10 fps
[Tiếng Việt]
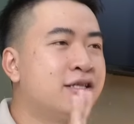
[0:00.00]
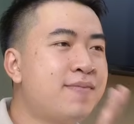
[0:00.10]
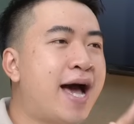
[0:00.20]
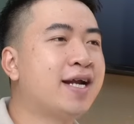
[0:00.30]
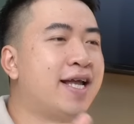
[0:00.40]

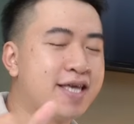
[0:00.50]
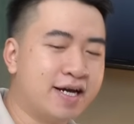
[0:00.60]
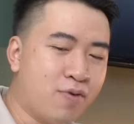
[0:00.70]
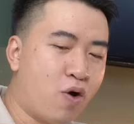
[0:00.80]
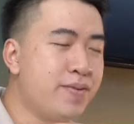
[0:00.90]
Thứ ba đó là
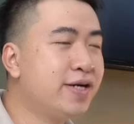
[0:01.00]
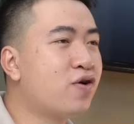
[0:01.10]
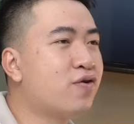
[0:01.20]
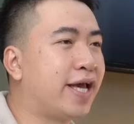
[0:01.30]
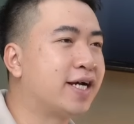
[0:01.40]
những bộ
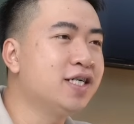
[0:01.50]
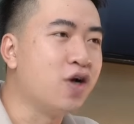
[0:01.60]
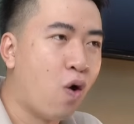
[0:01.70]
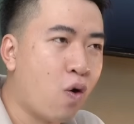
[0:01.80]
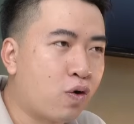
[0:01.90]
micro này cứ
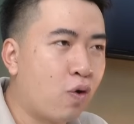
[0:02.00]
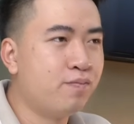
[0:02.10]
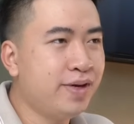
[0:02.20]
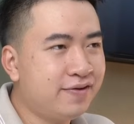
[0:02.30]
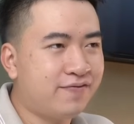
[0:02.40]
đồ
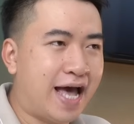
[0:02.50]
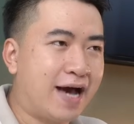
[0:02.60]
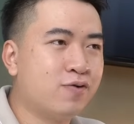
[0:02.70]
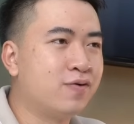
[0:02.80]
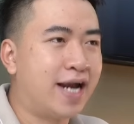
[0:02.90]
cụ mic
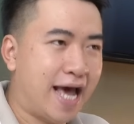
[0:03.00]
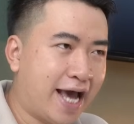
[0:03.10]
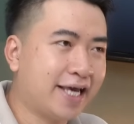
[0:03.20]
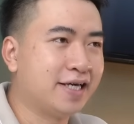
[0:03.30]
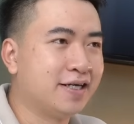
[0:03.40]
vào là hay.